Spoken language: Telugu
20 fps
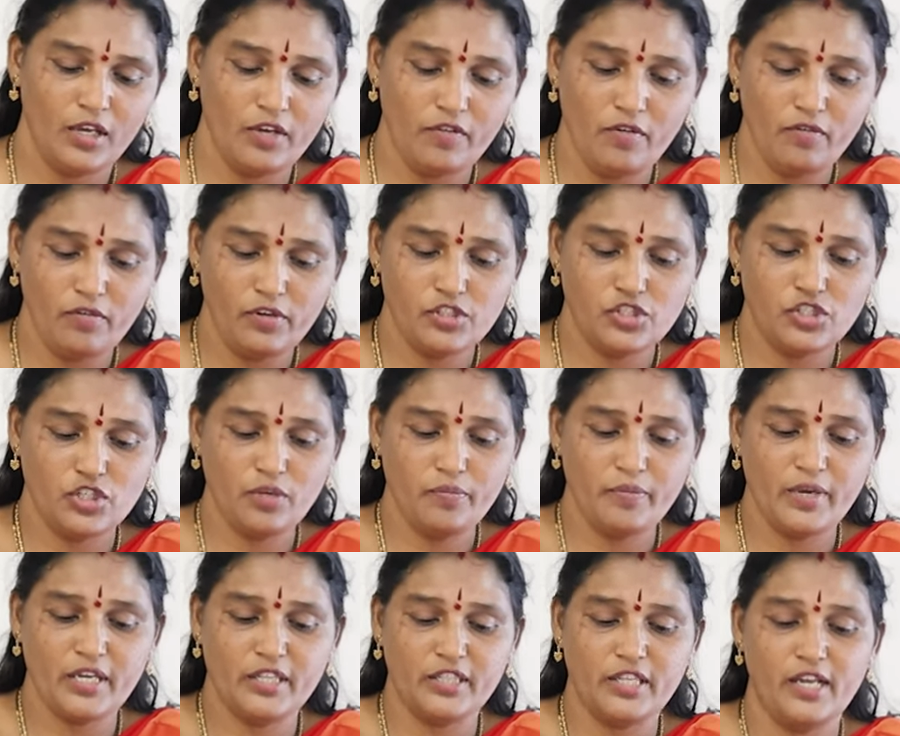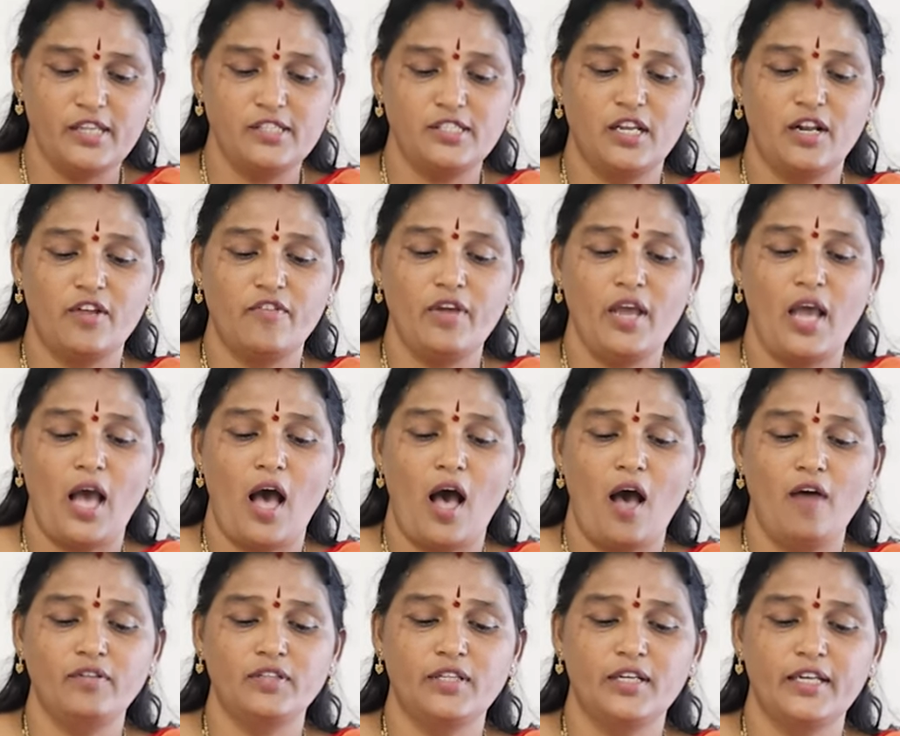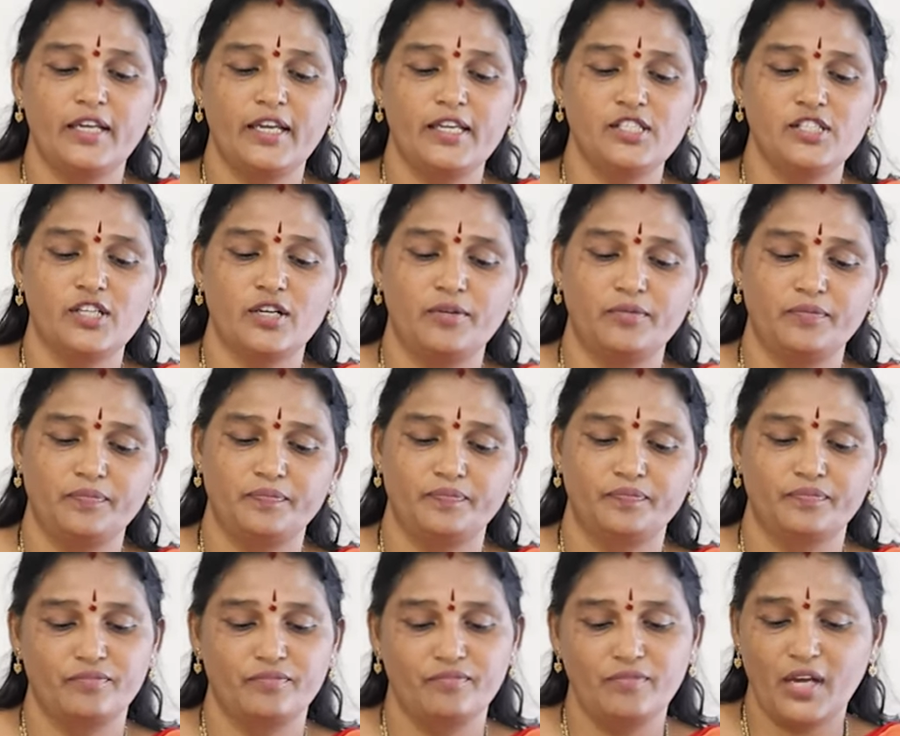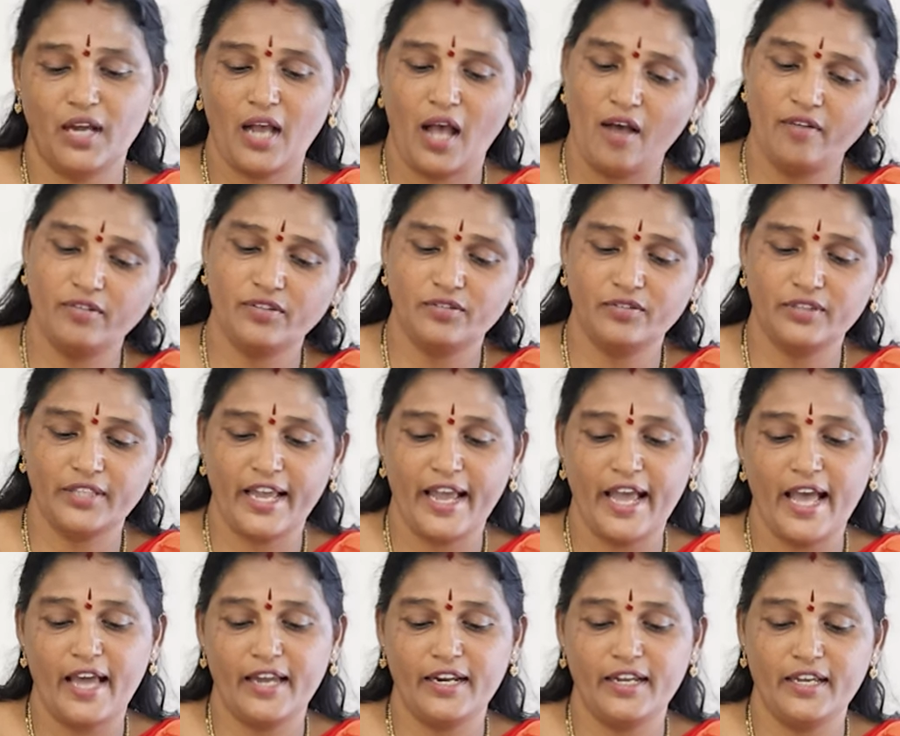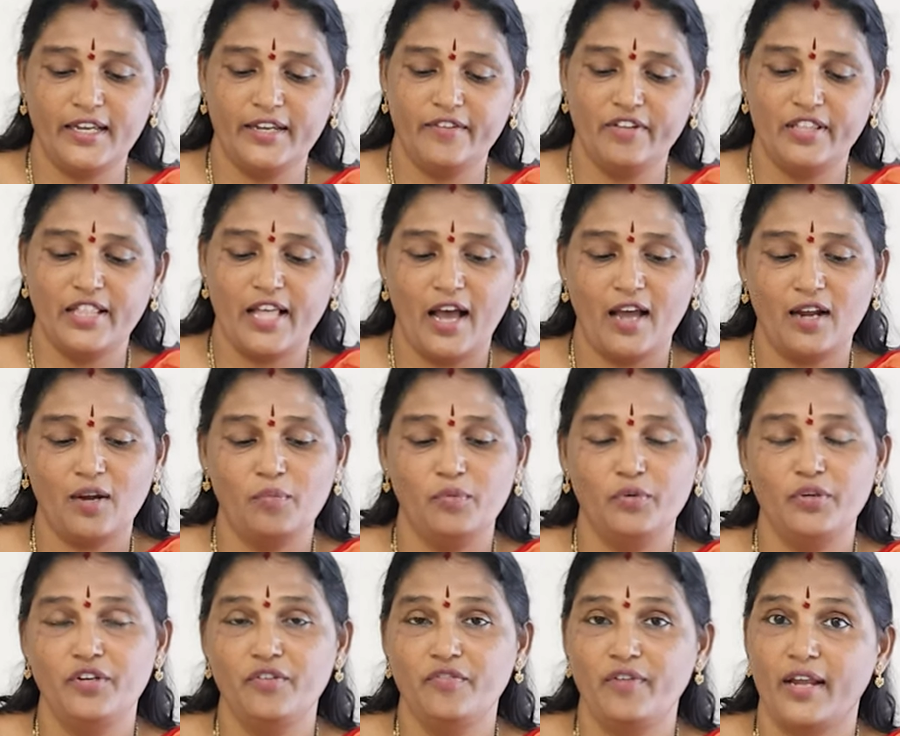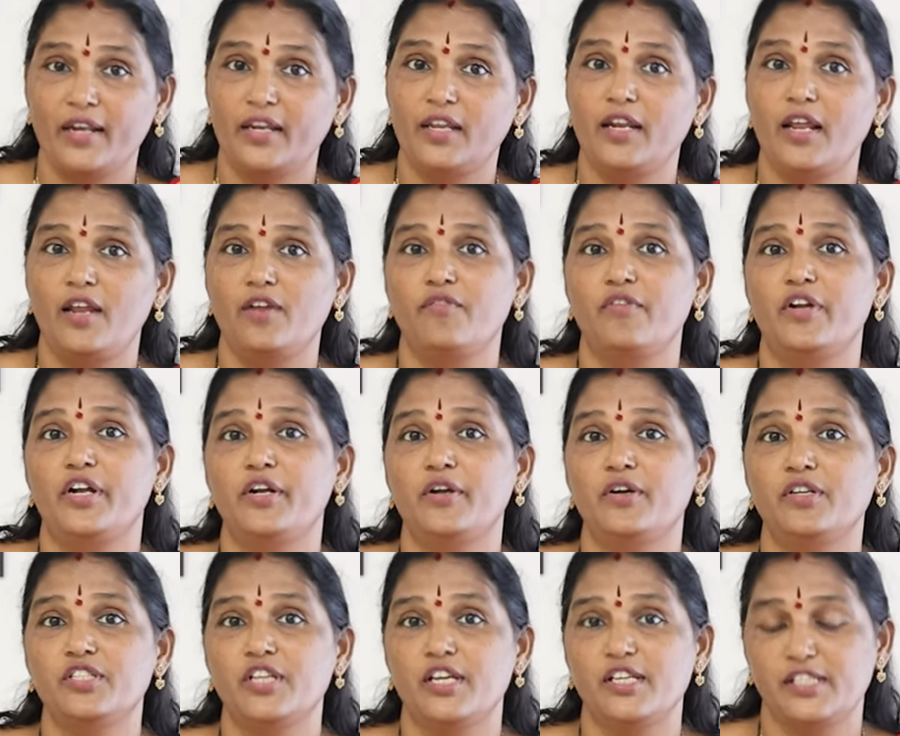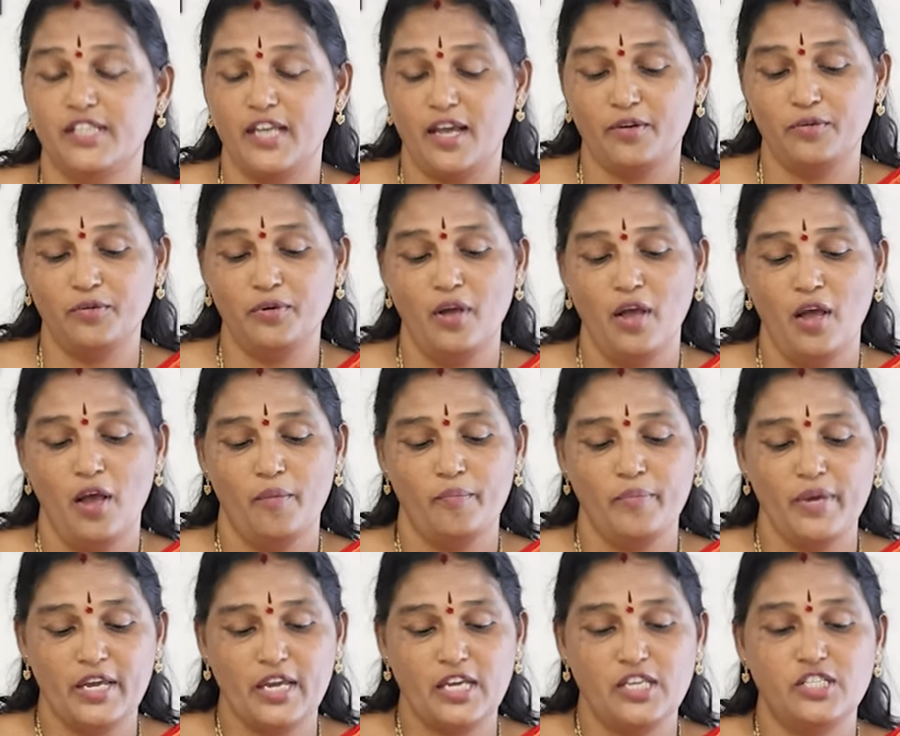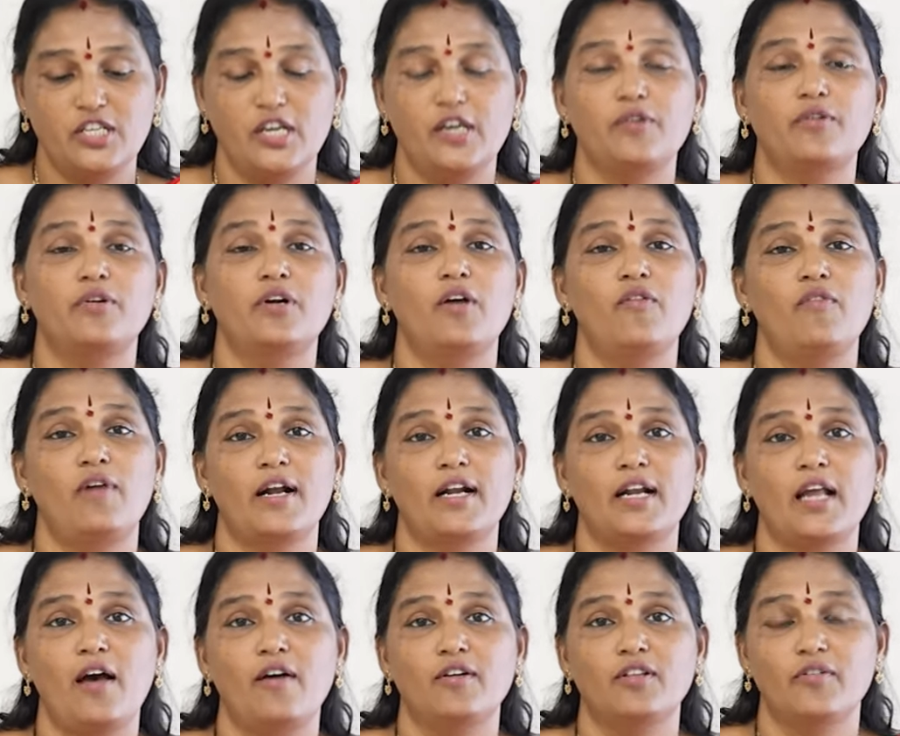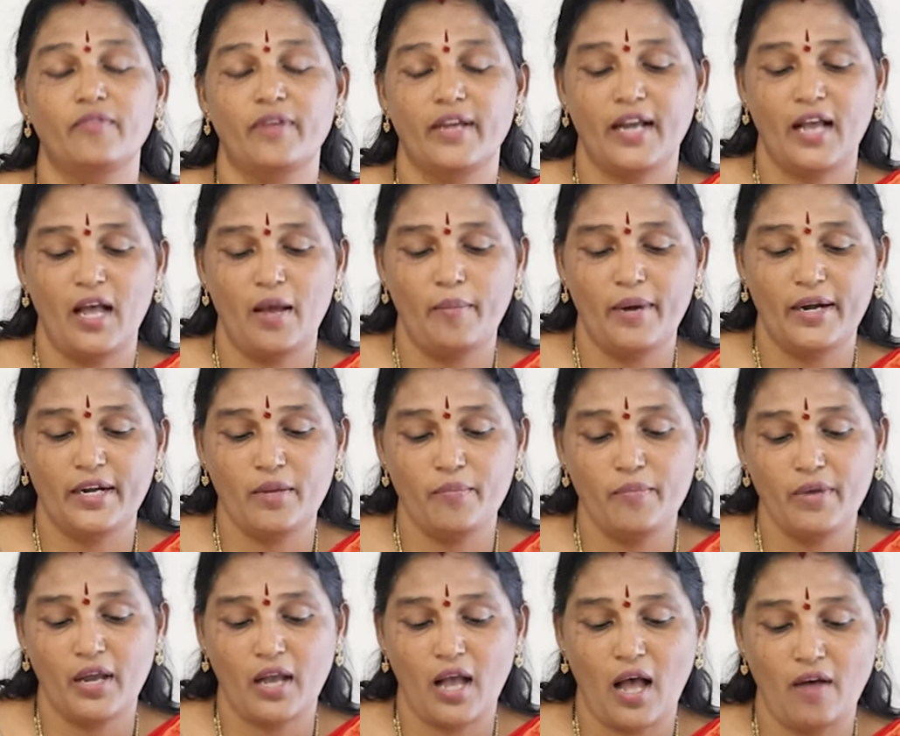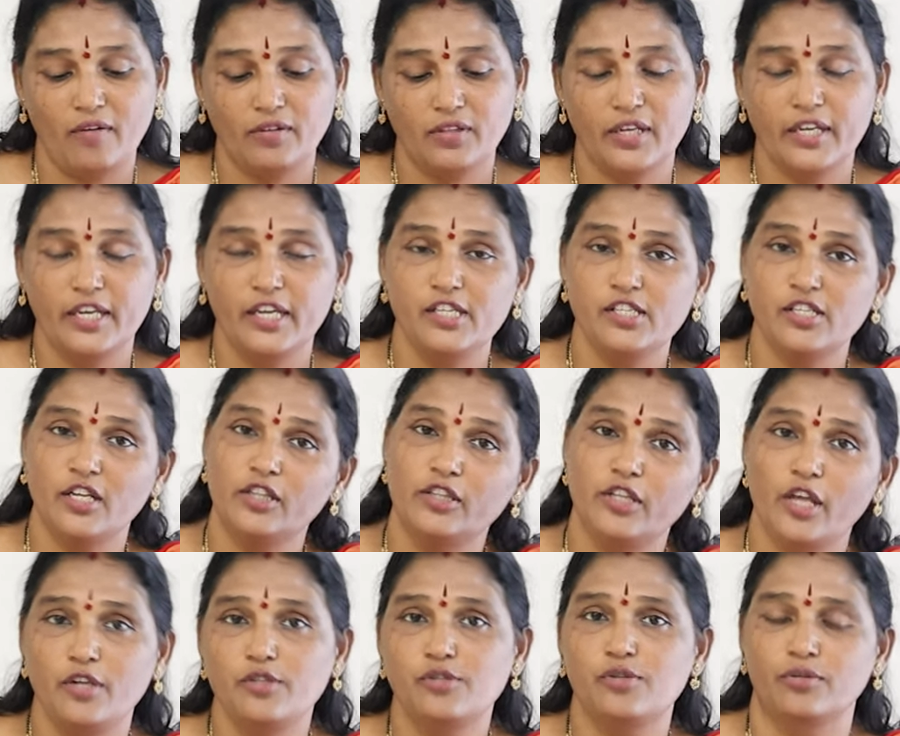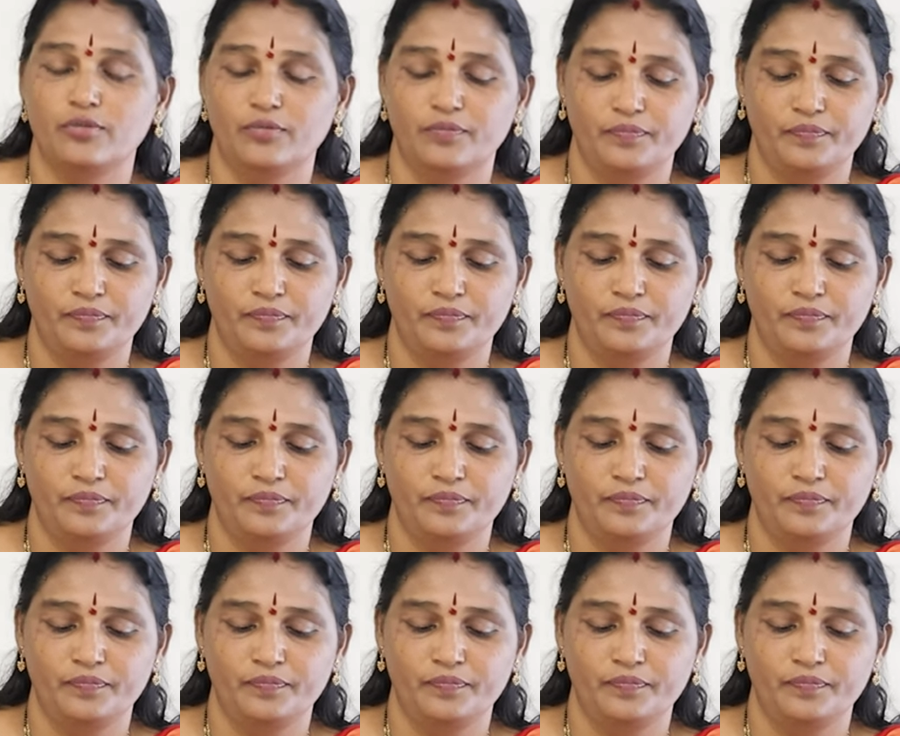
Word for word: ఇవి వచ్చి మీకు తెలిసినవే ఆవదం గింజలు మీ కాగితం తయారీ ఈ విధానము ఇవన్నీ నేను వీడియో చేశాను మీకు ఇచ్చేవి కూడా వంట ఆవదమే కాబట్టి మీకు ఆవదం గింజలు తెలుసు